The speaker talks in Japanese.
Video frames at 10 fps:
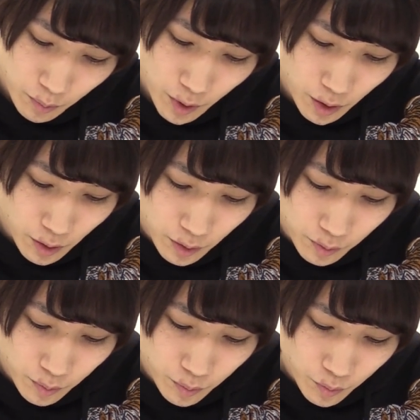まあ、
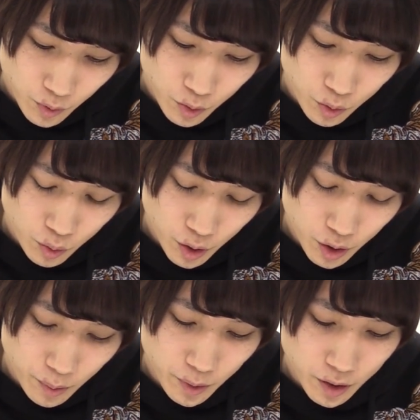友情を出
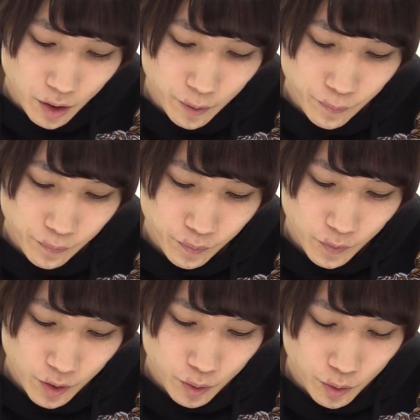してみますか。
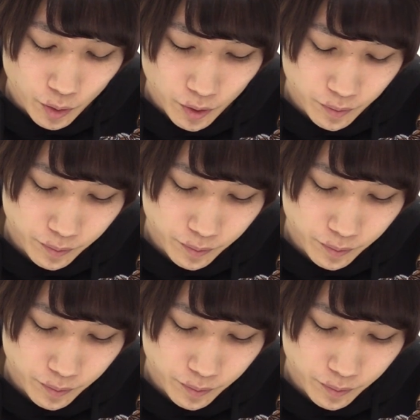いろいろ。